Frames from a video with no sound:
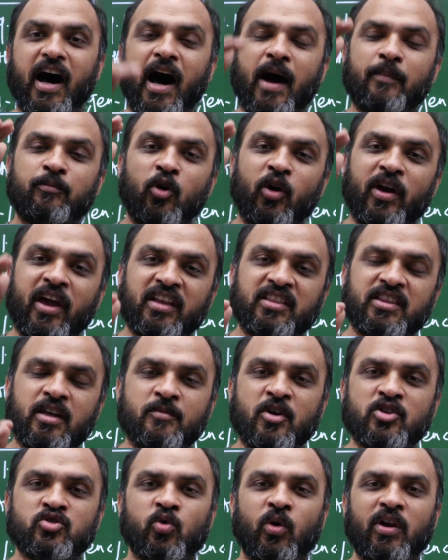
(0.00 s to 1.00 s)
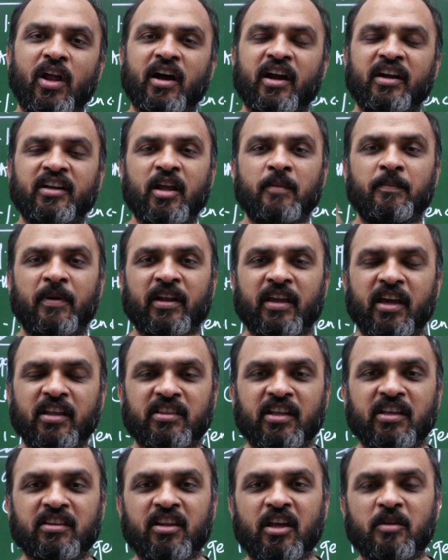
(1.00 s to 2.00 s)
आपको एक दिन में 16 घंटे पढ़ के
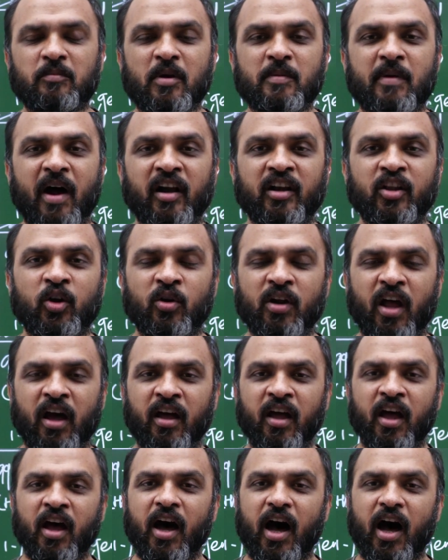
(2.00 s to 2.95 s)
तीन दिन बीमार नहीं होना